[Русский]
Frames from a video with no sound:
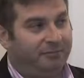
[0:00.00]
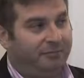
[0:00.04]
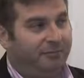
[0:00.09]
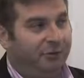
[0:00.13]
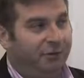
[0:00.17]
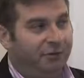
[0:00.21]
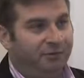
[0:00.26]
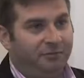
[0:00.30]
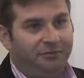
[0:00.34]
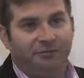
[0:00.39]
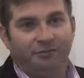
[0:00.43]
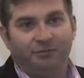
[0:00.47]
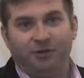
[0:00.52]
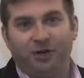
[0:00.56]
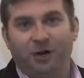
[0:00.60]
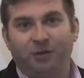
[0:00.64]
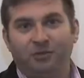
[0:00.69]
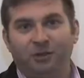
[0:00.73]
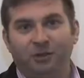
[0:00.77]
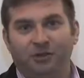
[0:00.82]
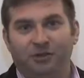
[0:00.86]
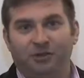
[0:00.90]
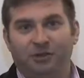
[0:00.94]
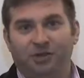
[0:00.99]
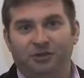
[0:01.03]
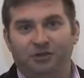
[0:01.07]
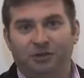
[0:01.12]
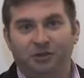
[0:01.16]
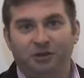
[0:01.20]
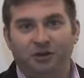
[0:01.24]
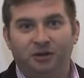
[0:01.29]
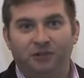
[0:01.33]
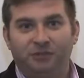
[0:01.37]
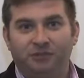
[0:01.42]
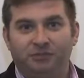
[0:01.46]
вот в работу,
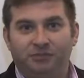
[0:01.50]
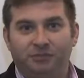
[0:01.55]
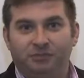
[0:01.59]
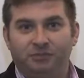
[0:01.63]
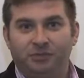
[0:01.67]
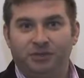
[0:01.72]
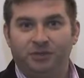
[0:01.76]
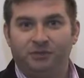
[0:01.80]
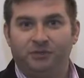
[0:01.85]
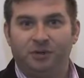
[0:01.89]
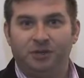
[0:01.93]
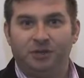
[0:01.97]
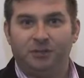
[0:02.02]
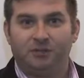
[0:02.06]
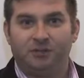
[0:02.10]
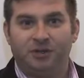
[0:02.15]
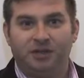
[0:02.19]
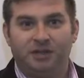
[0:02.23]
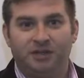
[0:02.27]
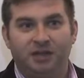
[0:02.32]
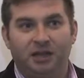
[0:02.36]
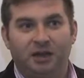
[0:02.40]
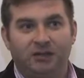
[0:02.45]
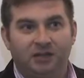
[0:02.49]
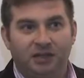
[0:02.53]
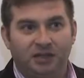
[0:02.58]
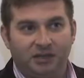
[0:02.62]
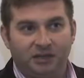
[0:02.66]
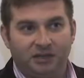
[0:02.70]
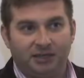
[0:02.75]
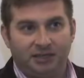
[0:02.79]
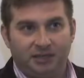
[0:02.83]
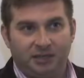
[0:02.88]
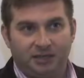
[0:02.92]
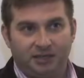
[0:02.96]
которая сегодня
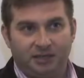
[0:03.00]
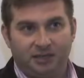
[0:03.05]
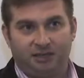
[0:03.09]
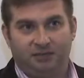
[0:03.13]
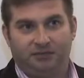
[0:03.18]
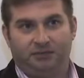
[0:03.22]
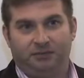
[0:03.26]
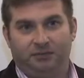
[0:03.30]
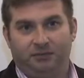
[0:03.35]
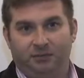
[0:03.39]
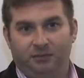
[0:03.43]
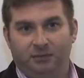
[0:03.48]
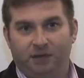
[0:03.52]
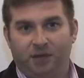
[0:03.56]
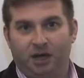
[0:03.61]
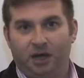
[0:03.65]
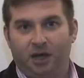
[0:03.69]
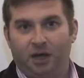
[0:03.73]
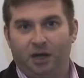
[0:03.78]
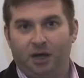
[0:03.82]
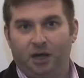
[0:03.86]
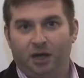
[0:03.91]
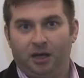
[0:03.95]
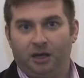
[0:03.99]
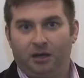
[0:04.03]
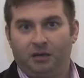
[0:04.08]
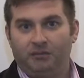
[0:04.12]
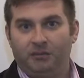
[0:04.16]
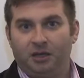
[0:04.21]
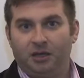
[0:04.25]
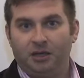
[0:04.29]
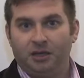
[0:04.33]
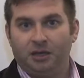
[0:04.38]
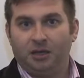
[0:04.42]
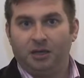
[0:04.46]
представлена здесь на,
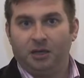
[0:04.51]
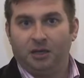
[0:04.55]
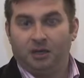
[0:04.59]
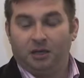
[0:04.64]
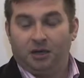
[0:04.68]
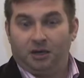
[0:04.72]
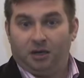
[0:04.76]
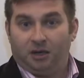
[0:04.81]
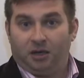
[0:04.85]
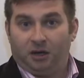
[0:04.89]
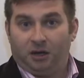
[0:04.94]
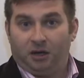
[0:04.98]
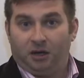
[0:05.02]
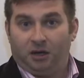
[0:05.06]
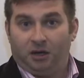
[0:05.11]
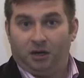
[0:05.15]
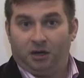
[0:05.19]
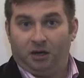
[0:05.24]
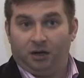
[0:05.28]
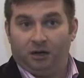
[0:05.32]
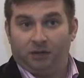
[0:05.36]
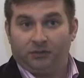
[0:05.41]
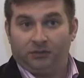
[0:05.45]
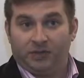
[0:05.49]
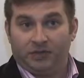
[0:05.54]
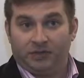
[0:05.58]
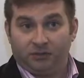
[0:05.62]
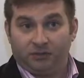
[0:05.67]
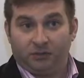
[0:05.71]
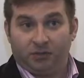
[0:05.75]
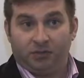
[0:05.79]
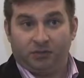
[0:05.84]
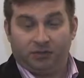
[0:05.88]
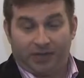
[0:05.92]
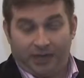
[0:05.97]
а, на,
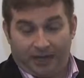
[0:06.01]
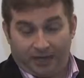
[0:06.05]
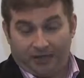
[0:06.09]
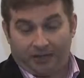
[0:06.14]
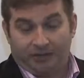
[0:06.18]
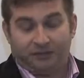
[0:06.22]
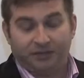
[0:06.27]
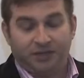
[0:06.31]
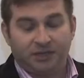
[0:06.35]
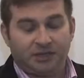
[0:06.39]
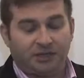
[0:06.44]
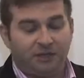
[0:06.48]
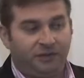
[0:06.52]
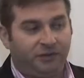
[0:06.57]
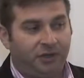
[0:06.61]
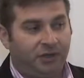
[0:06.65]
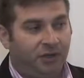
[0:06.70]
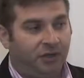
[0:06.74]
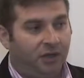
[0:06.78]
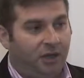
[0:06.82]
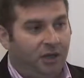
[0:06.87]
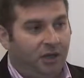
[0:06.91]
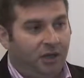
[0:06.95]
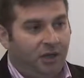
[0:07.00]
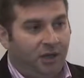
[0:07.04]
сегодня, на этой выставке.